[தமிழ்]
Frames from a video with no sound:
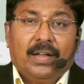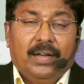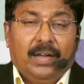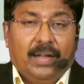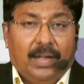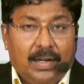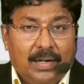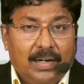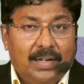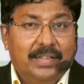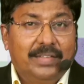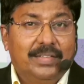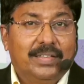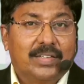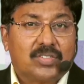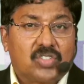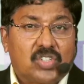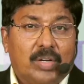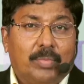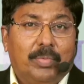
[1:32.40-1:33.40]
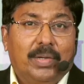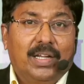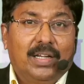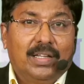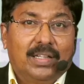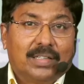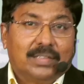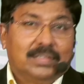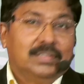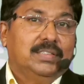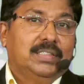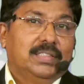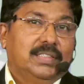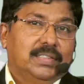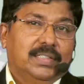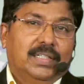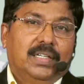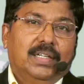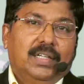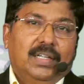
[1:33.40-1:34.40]
நாங்கள் இந்த சபையிலிருந்து
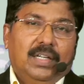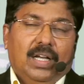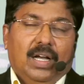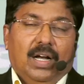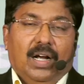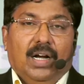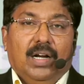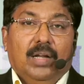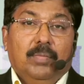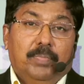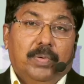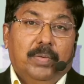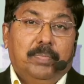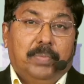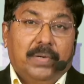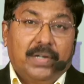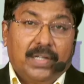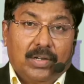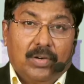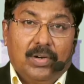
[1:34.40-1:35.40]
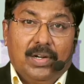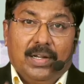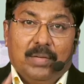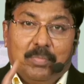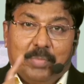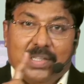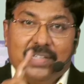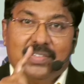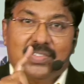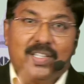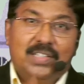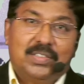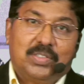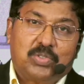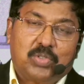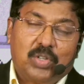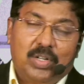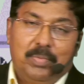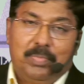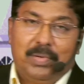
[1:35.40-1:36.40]
அனுப்பப்படுகிறோம் என்பதை
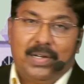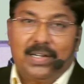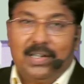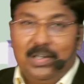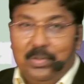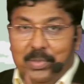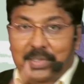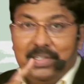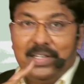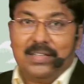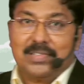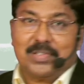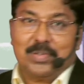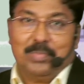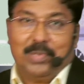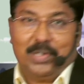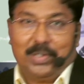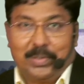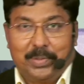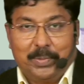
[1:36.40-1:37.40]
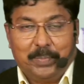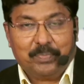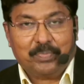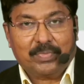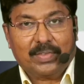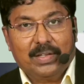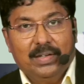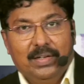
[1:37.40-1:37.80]
சேர்த்து சொல்லி பாருங்கள் வித்தியாசம் இருக்கும்